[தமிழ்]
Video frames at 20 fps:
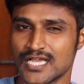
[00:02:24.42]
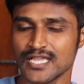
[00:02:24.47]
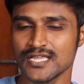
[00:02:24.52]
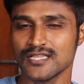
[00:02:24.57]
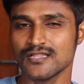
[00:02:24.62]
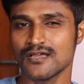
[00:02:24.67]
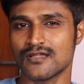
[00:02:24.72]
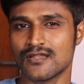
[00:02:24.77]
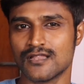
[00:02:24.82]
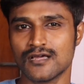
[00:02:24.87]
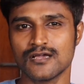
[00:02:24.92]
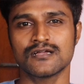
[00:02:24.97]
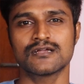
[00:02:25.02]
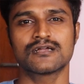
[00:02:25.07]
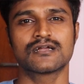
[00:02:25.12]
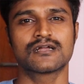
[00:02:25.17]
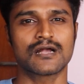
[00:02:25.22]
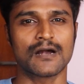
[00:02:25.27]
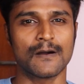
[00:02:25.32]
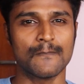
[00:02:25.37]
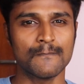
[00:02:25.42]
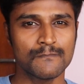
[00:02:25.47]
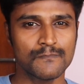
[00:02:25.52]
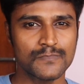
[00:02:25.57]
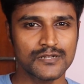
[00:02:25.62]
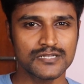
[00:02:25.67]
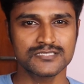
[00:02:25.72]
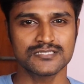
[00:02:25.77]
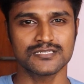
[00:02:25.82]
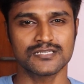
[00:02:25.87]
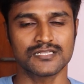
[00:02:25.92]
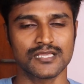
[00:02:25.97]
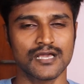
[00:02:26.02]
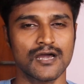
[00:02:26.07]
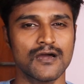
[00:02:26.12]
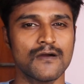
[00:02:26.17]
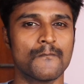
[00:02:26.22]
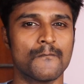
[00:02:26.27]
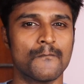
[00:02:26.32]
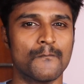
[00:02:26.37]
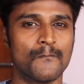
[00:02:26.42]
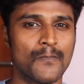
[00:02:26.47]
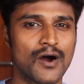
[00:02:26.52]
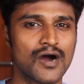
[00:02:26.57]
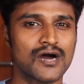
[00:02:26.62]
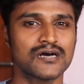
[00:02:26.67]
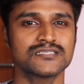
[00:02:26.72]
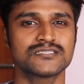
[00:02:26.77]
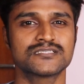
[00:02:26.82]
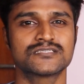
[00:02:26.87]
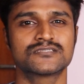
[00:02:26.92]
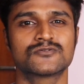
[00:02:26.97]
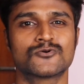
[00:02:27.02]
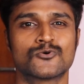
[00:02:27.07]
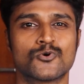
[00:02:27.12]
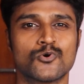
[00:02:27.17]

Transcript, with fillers: சைனாவில் கம்பல்சரியாக மாஸ்